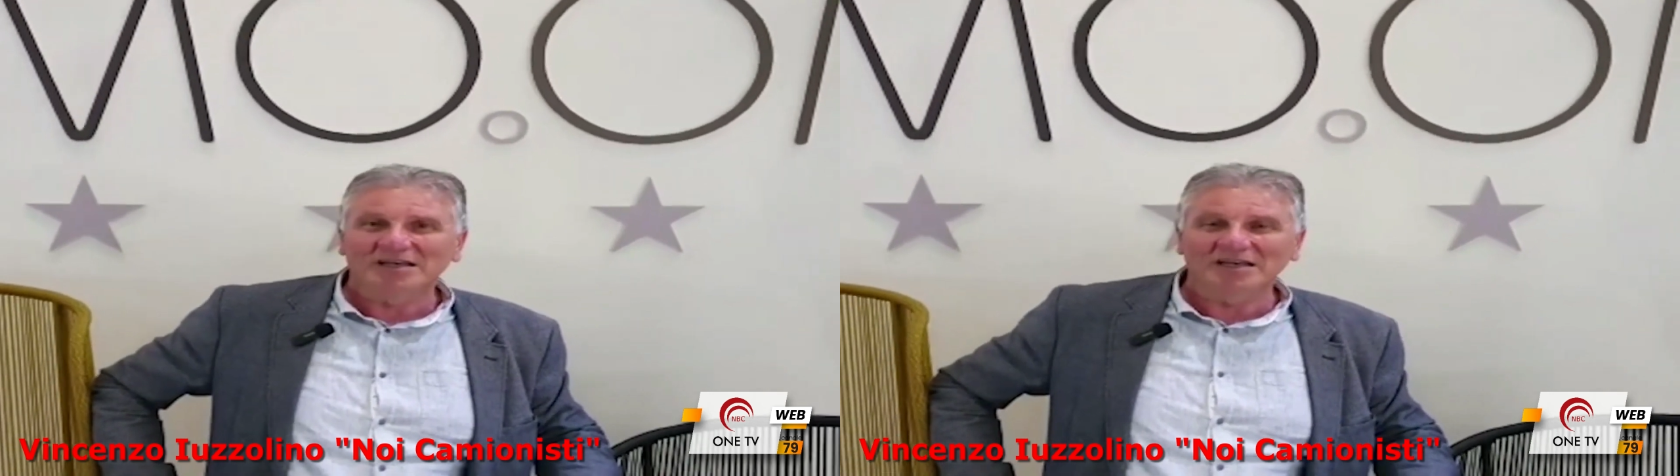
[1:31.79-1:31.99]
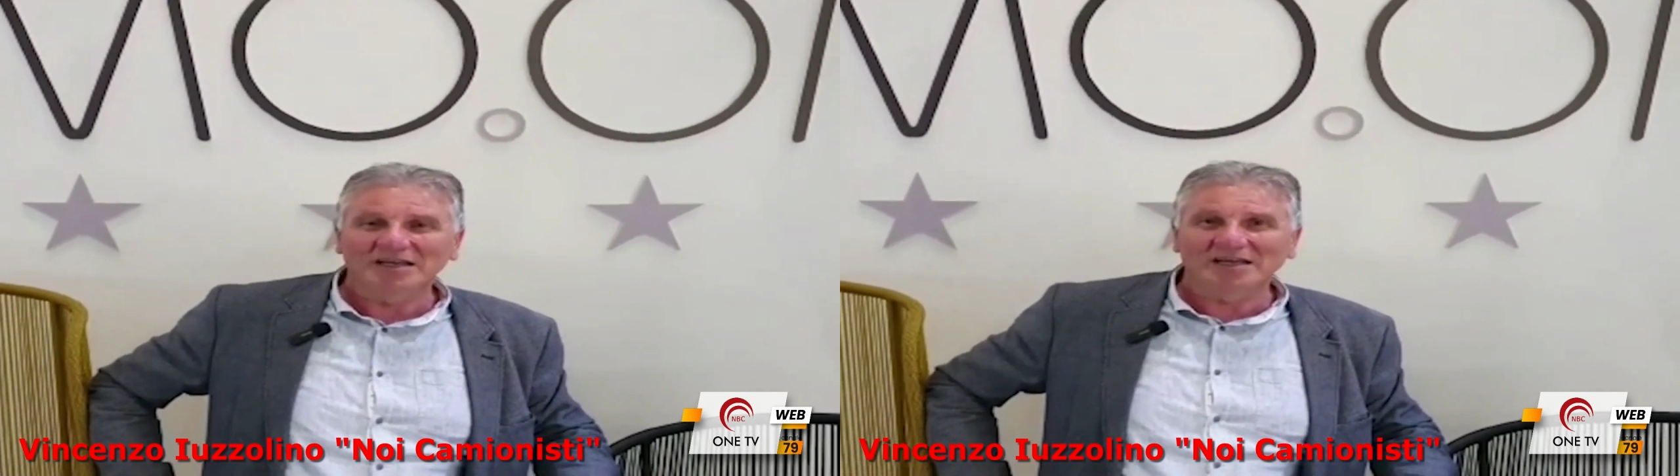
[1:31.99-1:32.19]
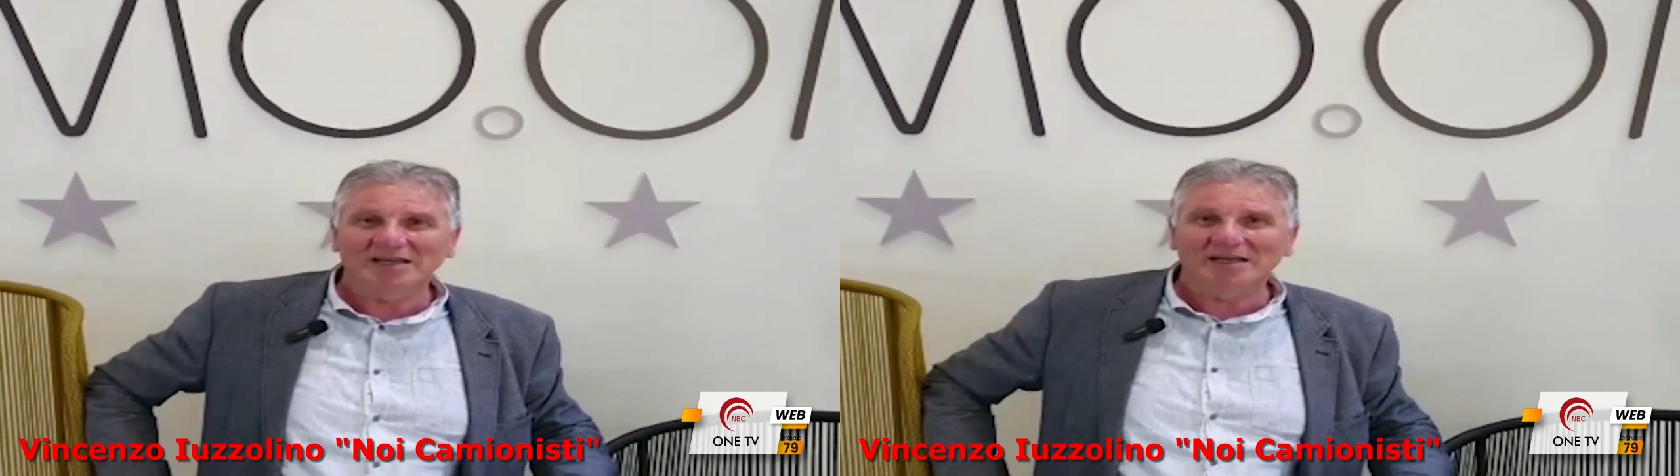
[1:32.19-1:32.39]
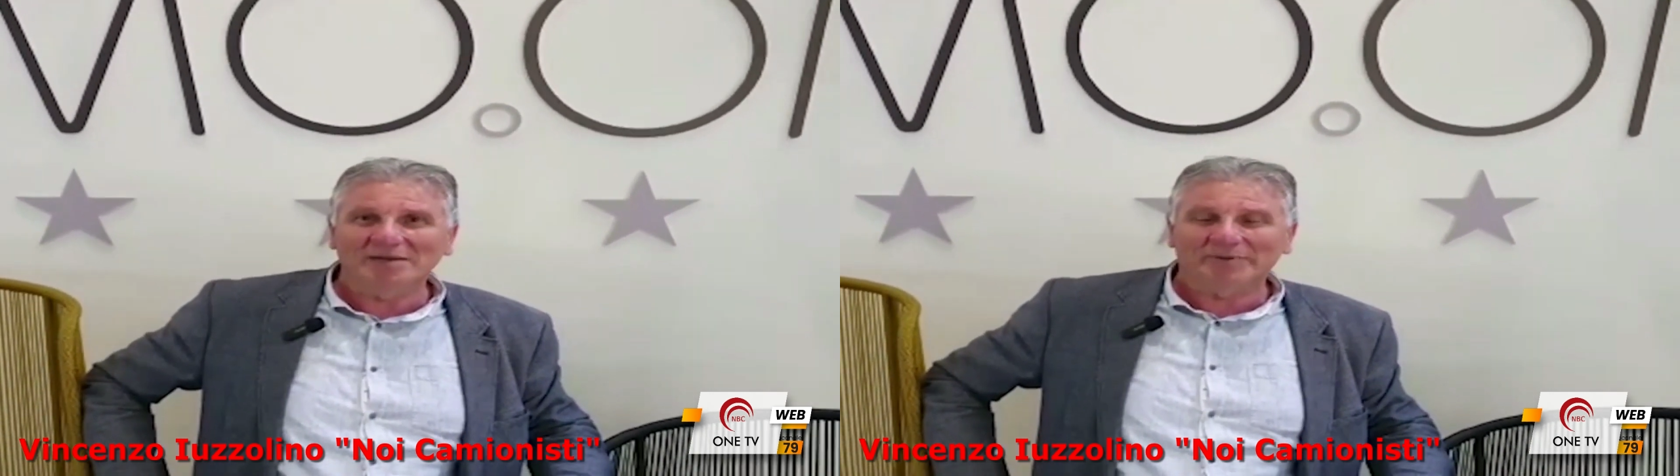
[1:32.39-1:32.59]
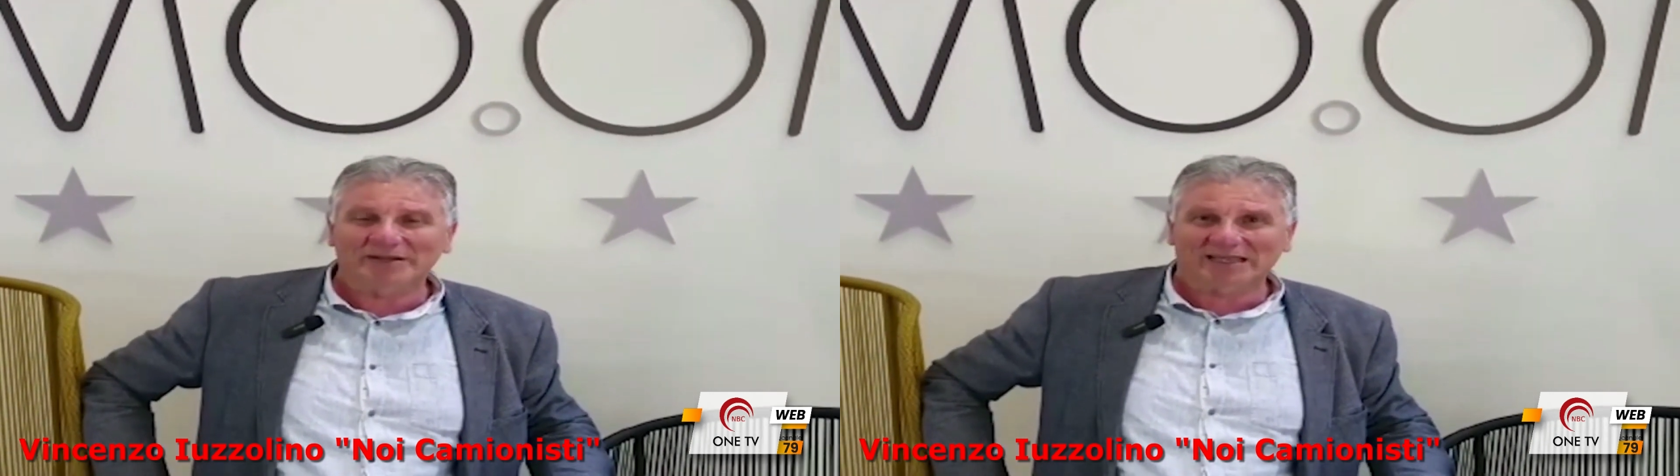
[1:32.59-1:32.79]

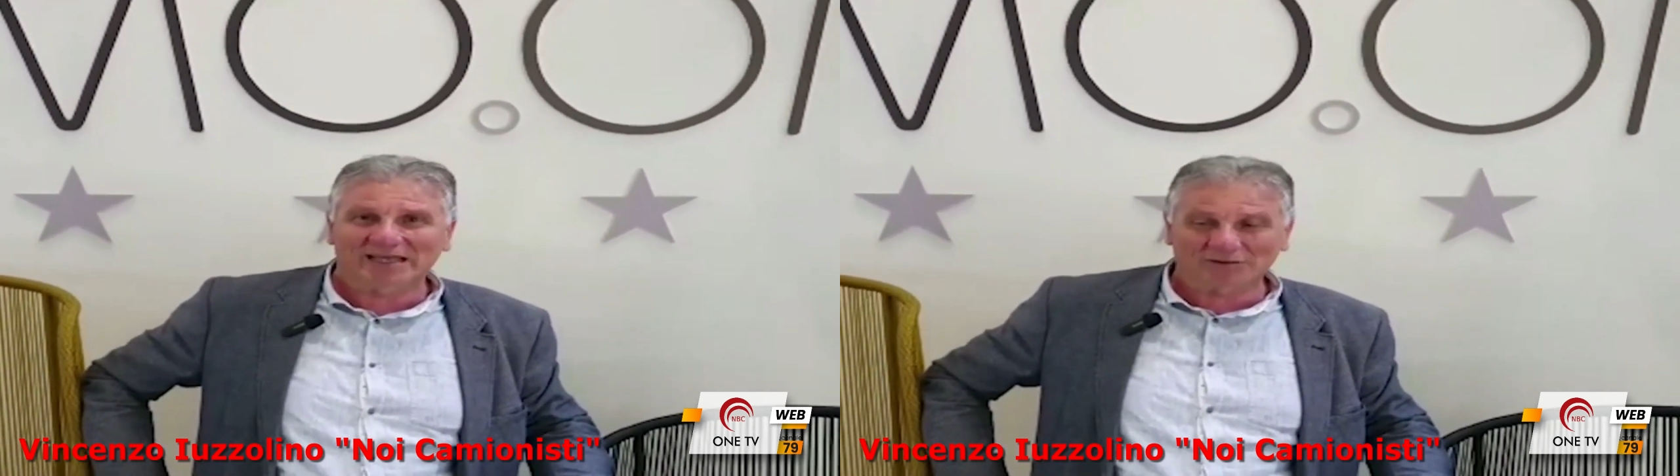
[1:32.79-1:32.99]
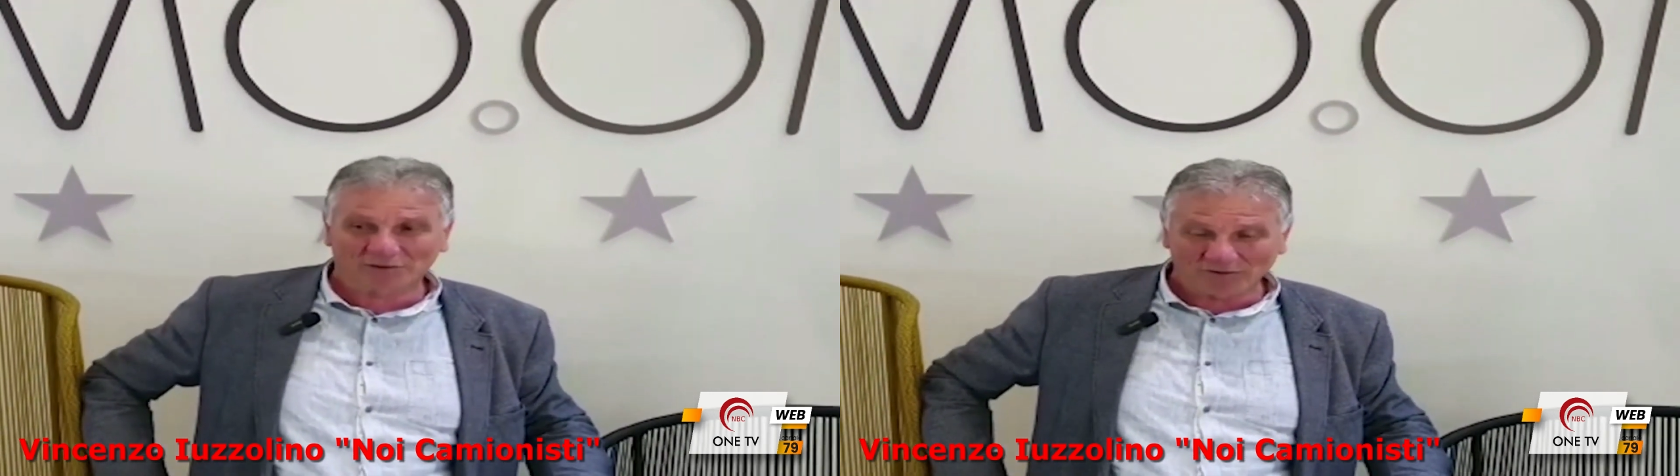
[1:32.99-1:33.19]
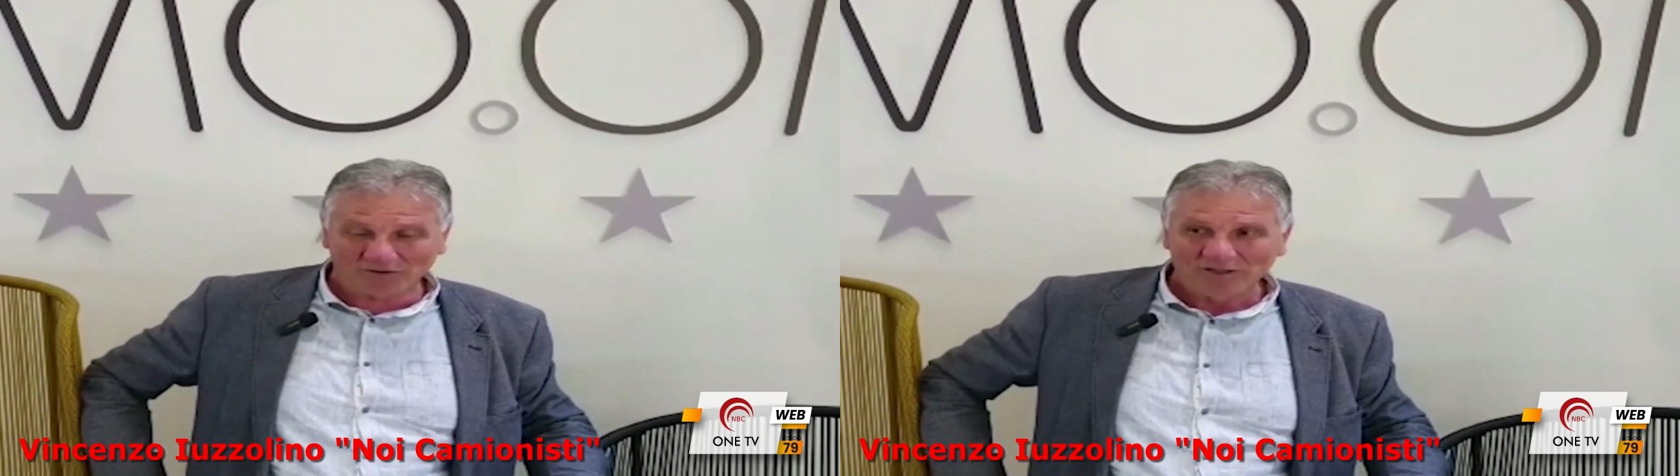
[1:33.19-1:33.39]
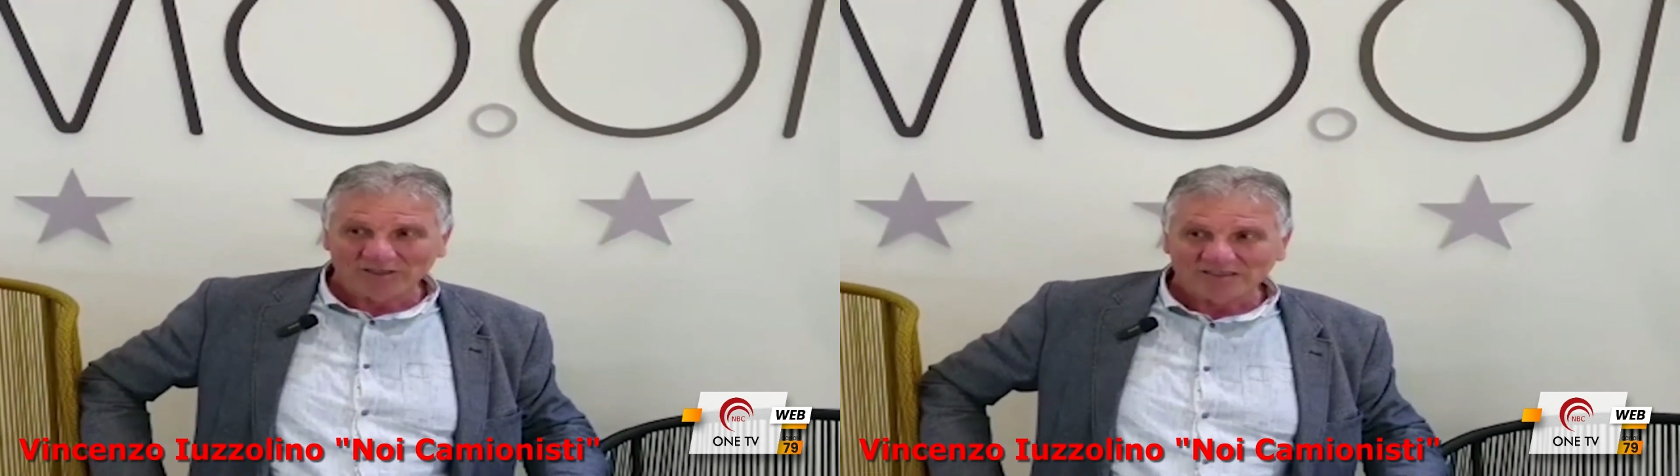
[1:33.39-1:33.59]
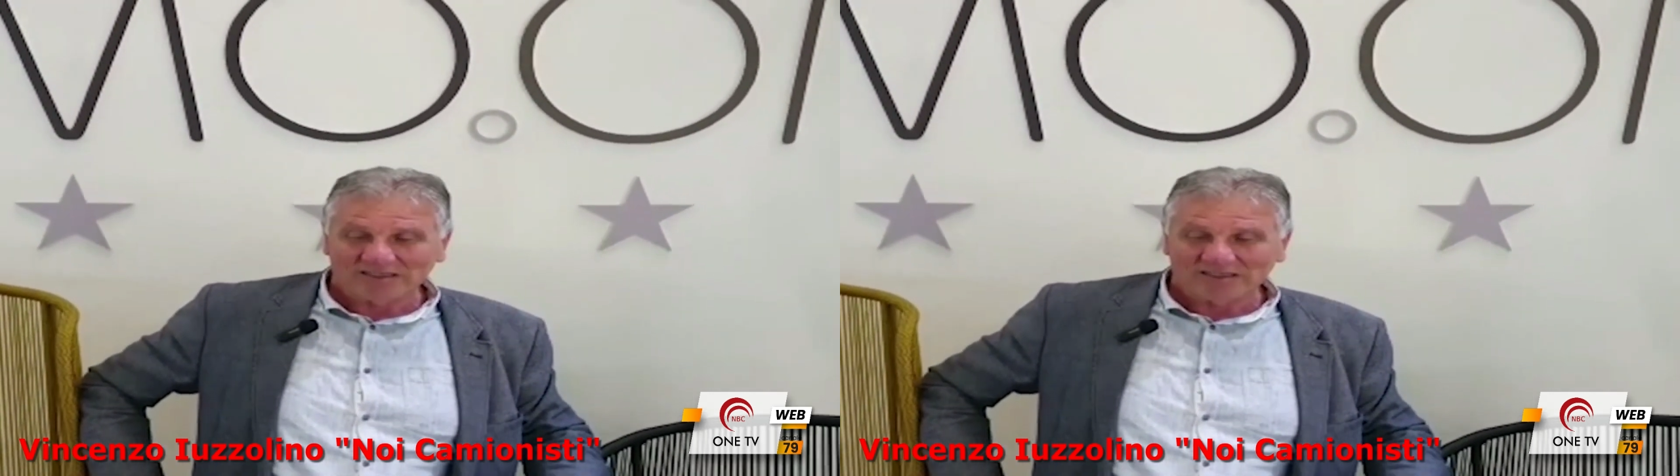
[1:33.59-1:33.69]
Eh, pertanto